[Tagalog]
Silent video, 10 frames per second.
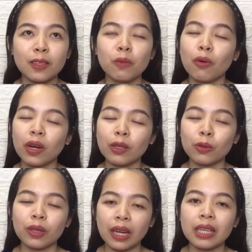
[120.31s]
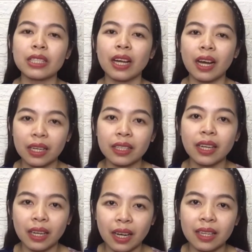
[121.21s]
sinubukan ko talaga siya
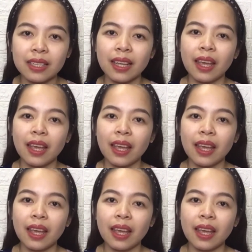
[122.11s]
agad-agad.